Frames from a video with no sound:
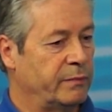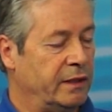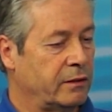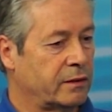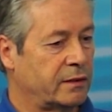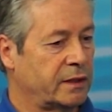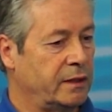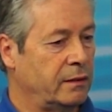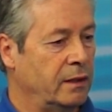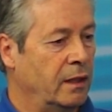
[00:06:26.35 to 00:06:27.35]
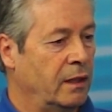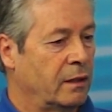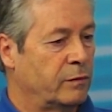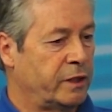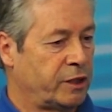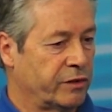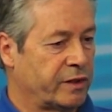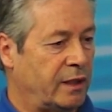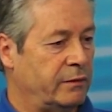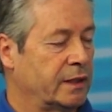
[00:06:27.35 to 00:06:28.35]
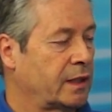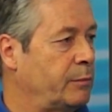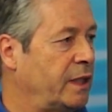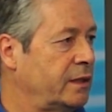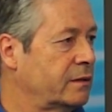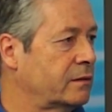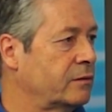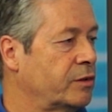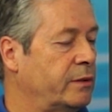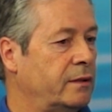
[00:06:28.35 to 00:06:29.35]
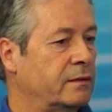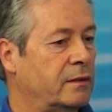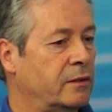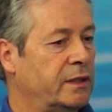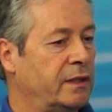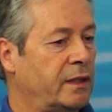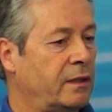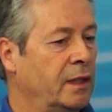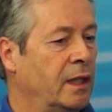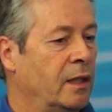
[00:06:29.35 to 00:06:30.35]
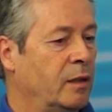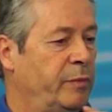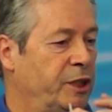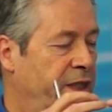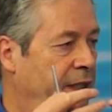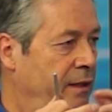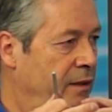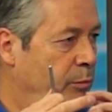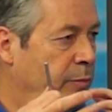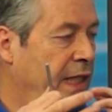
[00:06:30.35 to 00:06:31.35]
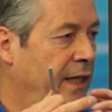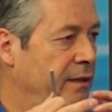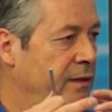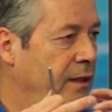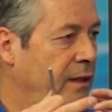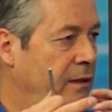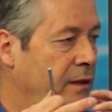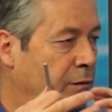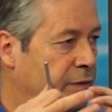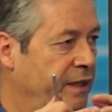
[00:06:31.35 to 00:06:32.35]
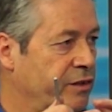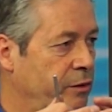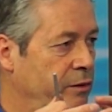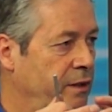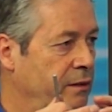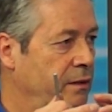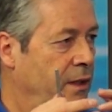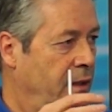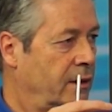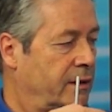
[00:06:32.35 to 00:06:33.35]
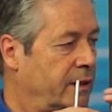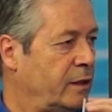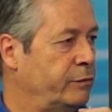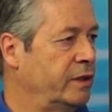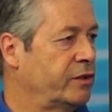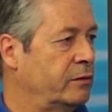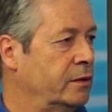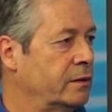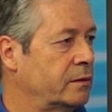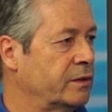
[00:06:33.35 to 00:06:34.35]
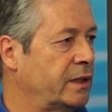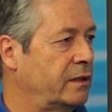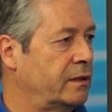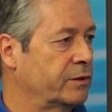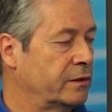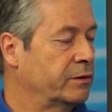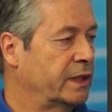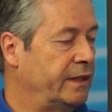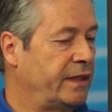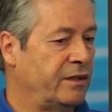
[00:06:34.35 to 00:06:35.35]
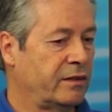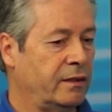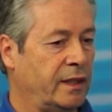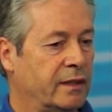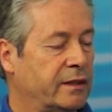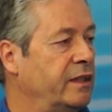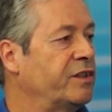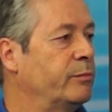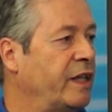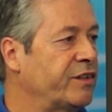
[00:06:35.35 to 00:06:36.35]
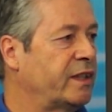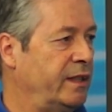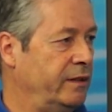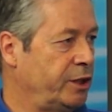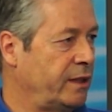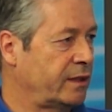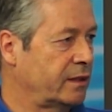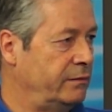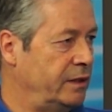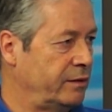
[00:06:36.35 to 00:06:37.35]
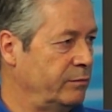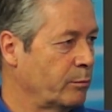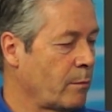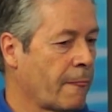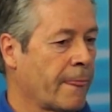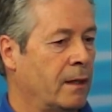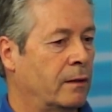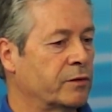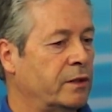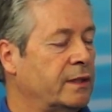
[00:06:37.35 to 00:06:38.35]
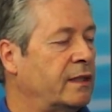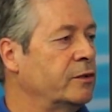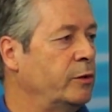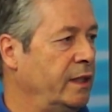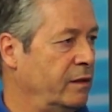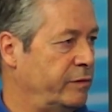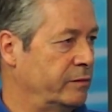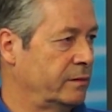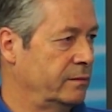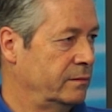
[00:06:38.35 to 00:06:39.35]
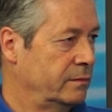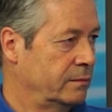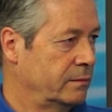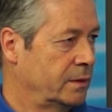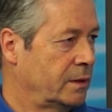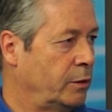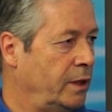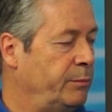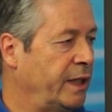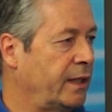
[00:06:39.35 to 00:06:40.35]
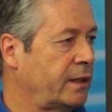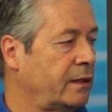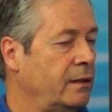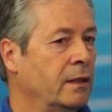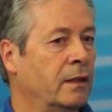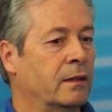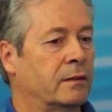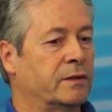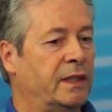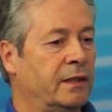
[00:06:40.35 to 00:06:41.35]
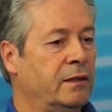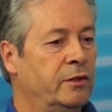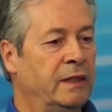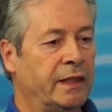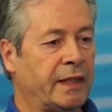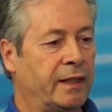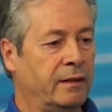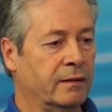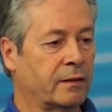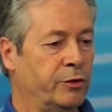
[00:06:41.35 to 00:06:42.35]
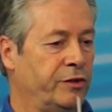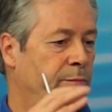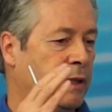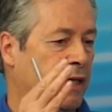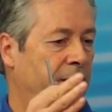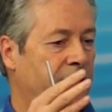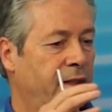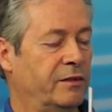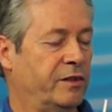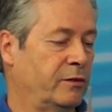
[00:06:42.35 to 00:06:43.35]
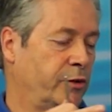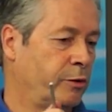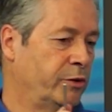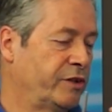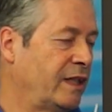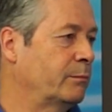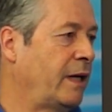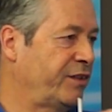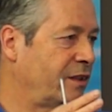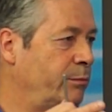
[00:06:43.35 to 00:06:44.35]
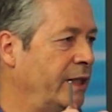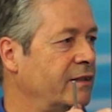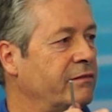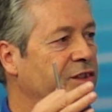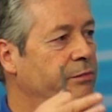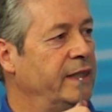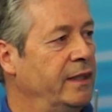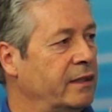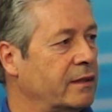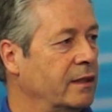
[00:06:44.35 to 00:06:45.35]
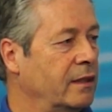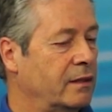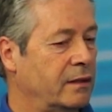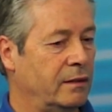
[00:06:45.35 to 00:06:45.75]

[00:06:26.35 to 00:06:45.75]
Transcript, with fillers: Smith hat auch hier Forschungsarbeit gemacht und zwar hat er bestehende, bekannte Reflexzonen nachvollzogen und, und, und getestet. Er hat alles messtechnisch nachgewiesen und hat auch neue gefunden. Ja. neue Bereiche. Und er hat natürlich einen großen Plan, einen sozusagen Masterplan, was will ich, mhm.